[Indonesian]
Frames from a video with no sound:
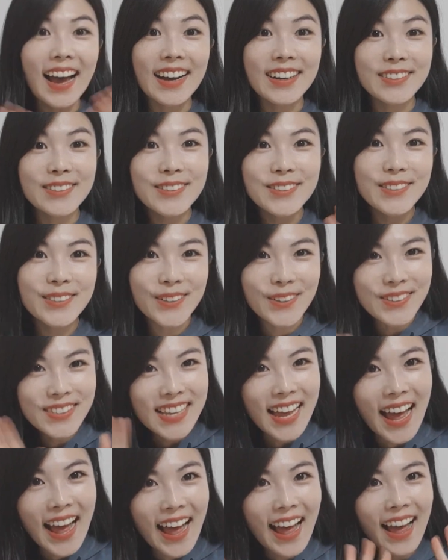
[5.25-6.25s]
Aku
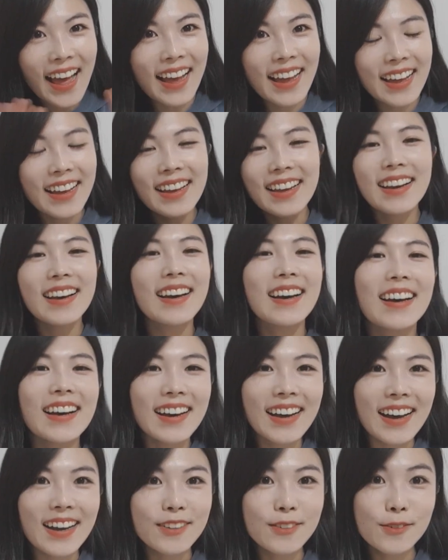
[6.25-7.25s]
Rosa.
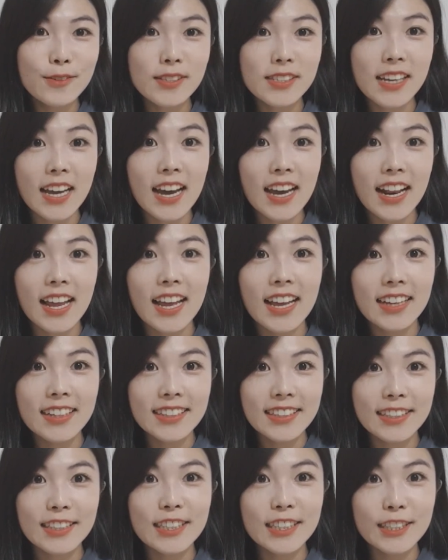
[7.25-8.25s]
Aku sekarang
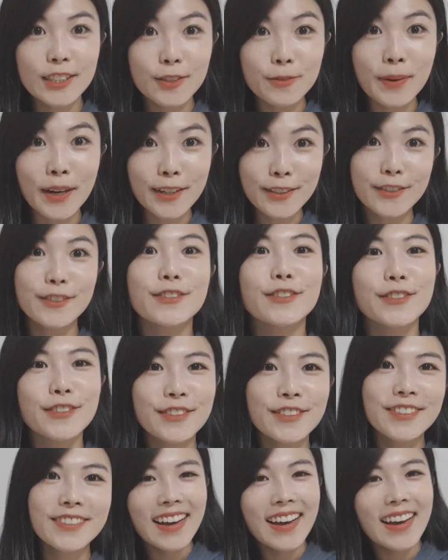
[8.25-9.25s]
di
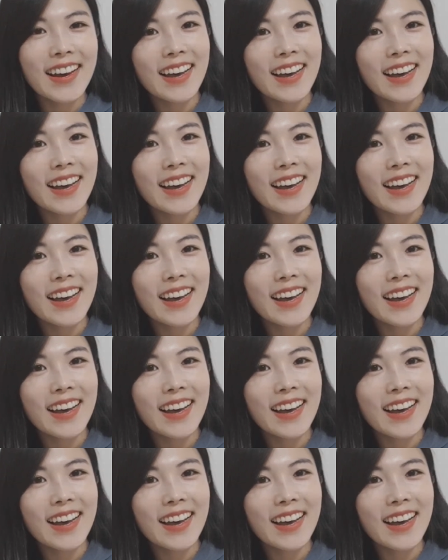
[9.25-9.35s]
rumahku.